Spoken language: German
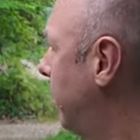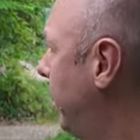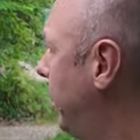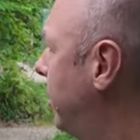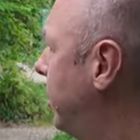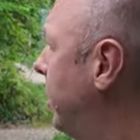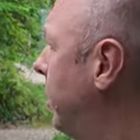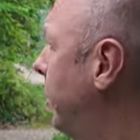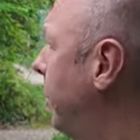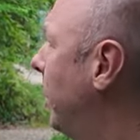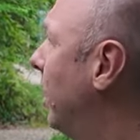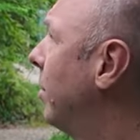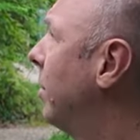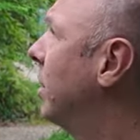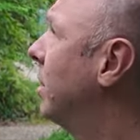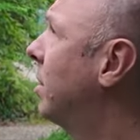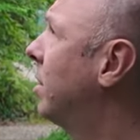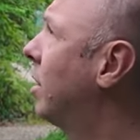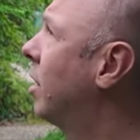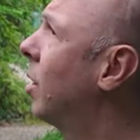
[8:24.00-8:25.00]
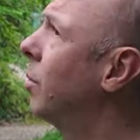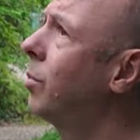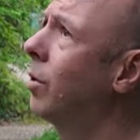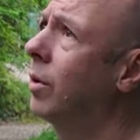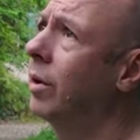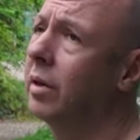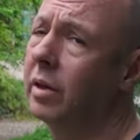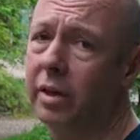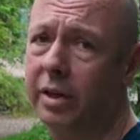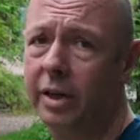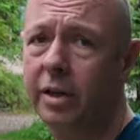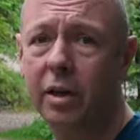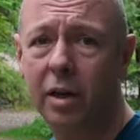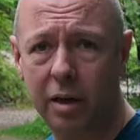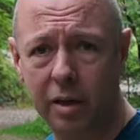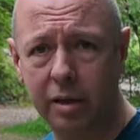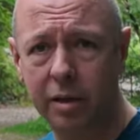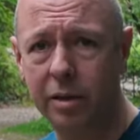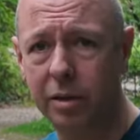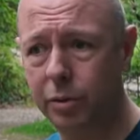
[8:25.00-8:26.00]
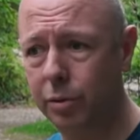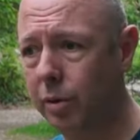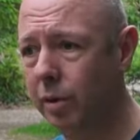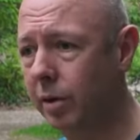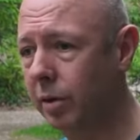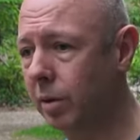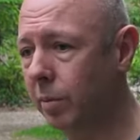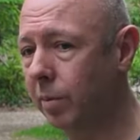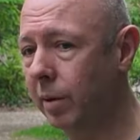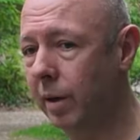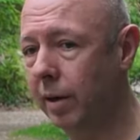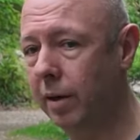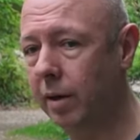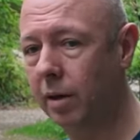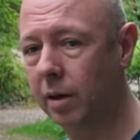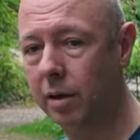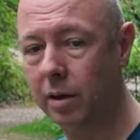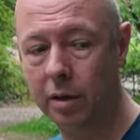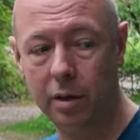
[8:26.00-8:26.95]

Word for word: Wenn es nicht mehr wird, ich habe auch eine Regenjacke natürlich dabei.